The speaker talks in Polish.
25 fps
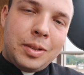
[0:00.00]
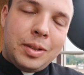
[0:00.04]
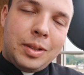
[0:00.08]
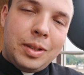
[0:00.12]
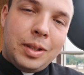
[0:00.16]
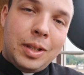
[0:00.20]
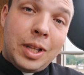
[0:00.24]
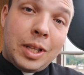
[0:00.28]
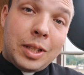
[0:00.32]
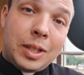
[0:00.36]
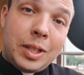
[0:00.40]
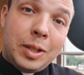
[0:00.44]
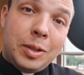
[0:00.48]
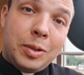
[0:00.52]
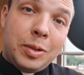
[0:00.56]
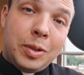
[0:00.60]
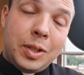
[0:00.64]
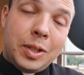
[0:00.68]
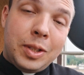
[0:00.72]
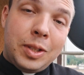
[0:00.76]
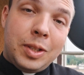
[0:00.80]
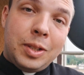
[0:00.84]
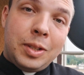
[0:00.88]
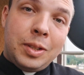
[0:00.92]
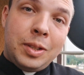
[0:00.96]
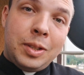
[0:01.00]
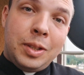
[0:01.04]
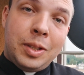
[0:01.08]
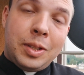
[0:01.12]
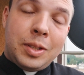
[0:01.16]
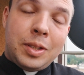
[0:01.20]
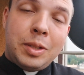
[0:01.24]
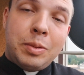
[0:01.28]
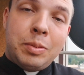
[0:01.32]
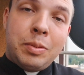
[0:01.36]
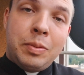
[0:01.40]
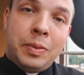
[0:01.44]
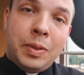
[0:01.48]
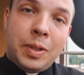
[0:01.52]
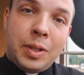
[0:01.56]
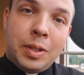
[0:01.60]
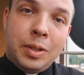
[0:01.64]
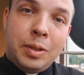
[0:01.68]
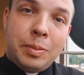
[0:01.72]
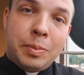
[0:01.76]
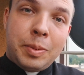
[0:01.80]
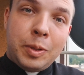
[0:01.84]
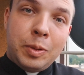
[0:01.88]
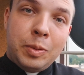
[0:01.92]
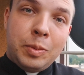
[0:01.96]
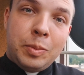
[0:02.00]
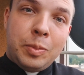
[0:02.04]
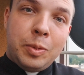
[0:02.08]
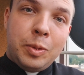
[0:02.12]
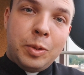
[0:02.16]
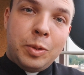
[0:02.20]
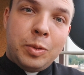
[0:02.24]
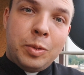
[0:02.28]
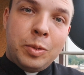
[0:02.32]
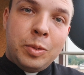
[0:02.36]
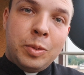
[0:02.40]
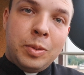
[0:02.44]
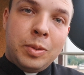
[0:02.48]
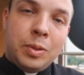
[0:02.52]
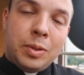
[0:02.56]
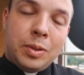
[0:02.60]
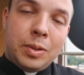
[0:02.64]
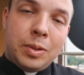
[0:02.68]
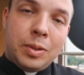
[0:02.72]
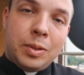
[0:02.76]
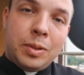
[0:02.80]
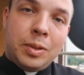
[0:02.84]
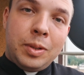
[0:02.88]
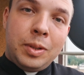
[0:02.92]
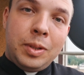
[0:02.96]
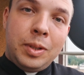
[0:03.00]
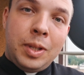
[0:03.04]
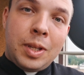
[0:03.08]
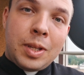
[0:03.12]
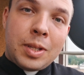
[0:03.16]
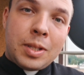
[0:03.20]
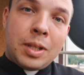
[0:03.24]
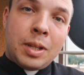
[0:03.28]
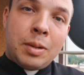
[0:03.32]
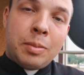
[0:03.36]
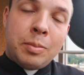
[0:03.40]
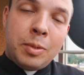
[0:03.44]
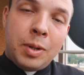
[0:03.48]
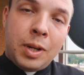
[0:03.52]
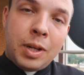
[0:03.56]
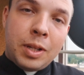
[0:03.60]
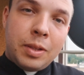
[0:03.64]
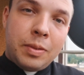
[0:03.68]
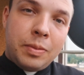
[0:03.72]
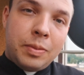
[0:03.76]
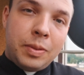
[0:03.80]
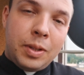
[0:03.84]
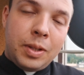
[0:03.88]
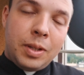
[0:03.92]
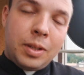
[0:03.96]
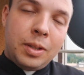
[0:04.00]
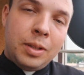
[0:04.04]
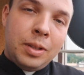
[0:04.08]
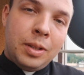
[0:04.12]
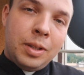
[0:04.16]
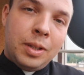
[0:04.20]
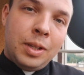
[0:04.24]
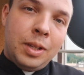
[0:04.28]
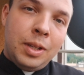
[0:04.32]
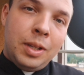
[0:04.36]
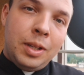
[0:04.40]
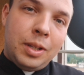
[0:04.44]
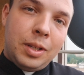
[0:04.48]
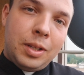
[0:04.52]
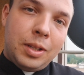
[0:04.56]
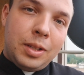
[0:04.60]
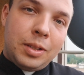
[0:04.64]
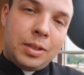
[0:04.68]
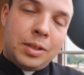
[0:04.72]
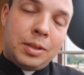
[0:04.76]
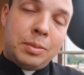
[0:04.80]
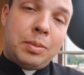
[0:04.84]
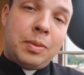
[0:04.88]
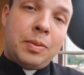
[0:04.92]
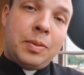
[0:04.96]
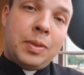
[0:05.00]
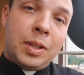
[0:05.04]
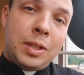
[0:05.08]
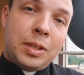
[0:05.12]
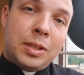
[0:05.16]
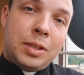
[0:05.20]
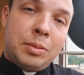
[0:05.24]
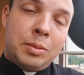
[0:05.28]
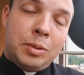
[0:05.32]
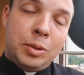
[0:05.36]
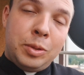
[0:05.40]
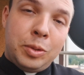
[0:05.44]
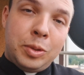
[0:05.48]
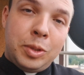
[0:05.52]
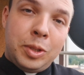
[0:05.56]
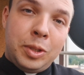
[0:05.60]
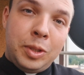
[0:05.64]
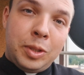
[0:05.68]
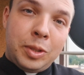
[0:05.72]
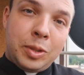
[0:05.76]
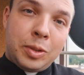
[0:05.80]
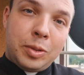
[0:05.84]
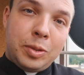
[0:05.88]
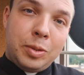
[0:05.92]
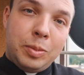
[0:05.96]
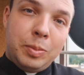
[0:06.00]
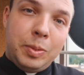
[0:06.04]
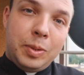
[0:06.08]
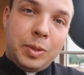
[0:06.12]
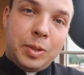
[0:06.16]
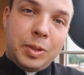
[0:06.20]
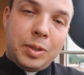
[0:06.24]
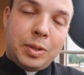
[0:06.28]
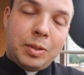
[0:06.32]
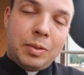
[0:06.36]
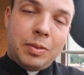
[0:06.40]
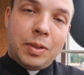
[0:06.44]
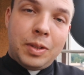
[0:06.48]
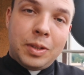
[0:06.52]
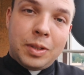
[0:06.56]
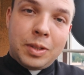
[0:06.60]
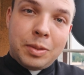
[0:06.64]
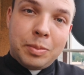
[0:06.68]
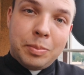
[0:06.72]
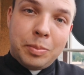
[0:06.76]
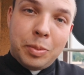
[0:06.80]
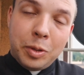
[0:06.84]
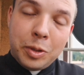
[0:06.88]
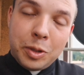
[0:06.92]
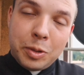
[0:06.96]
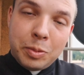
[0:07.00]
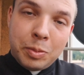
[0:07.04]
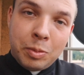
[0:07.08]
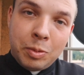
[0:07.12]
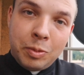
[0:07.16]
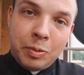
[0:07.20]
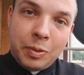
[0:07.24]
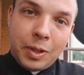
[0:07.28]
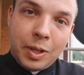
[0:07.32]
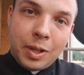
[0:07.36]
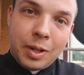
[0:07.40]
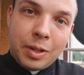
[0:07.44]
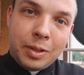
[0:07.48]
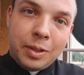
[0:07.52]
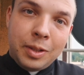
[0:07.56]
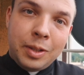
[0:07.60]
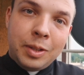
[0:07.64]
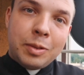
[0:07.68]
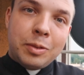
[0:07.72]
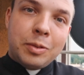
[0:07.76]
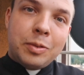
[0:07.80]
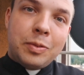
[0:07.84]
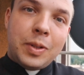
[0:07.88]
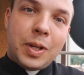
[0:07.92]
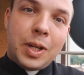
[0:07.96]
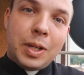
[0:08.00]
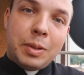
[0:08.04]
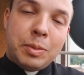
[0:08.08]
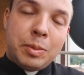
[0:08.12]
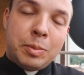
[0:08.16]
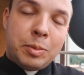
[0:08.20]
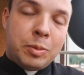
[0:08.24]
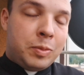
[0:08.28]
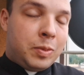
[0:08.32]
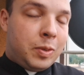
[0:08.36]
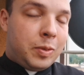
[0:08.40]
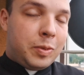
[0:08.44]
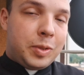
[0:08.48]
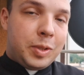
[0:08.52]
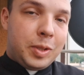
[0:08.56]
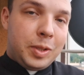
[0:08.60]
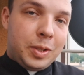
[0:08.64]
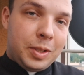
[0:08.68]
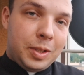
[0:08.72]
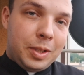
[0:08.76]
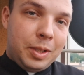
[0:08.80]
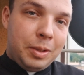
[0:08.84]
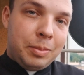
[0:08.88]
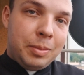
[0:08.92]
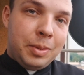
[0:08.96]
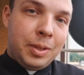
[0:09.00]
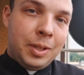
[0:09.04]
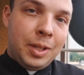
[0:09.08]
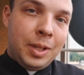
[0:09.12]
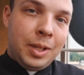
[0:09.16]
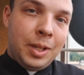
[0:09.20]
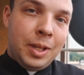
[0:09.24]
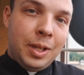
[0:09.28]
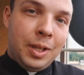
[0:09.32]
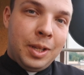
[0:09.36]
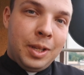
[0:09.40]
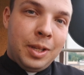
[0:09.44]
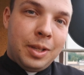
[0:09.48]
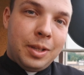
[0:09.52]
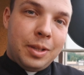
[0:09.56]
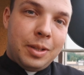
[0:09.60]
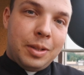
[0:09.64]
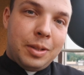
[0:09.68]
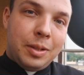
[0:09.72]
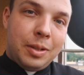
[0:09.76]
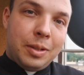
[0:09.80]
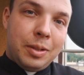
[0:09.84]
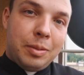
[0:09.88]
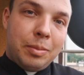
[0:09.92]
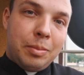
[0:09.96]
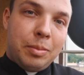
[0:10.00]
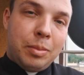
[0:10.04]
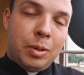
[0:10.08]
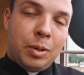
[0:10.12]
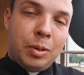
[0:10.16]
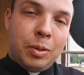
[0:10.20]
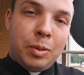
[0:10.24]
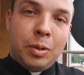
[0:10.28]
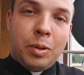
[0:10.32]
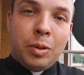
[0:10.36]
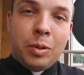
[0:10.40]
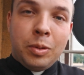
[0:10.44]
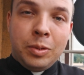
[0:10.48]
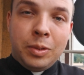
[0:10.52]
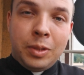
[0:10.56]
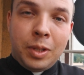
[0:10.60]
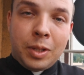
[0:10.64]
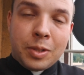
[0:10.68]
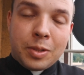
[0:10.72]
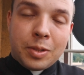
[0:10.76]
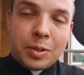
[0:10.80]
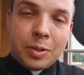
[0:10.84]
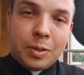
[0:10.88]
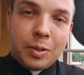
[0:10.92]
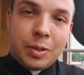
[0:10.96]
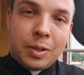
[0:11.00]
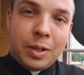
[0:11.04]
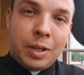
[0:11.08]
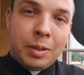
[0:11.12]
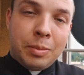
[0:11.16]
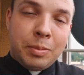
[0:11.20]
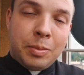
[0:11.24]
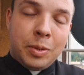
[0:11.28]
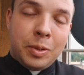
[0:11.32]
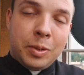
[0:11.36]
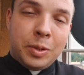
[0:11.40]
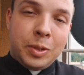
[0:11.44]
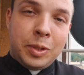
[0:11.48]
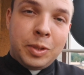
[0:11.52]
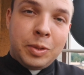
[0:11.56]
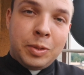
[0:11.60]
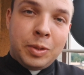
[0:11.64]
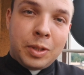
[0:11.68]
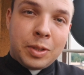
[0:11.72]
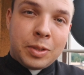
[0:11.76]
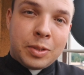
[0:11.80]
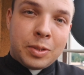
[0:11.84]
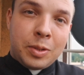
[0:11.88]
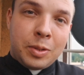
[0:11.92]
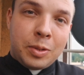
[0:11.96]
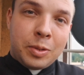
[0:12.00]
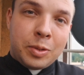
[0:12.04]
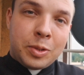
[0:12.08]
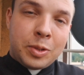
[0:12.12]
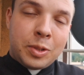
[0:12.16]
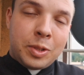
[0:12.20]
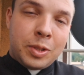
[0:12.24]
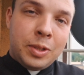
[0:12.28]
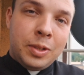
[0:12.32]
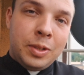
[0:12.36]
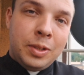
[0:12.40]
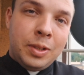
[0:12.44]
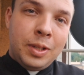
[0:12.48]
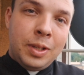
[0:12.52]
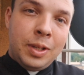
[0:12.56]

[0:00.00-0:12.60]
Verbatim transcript: Dlatego, kiedy jesteśmy wierni Panu Bogu, jest nam łatwiej, żeby w naszym życiu się nie zgubić. Więc bądźmy mu wierni, ufajmy mu we wszystkim, bo on nas kocha, bo on się o nas troszczy.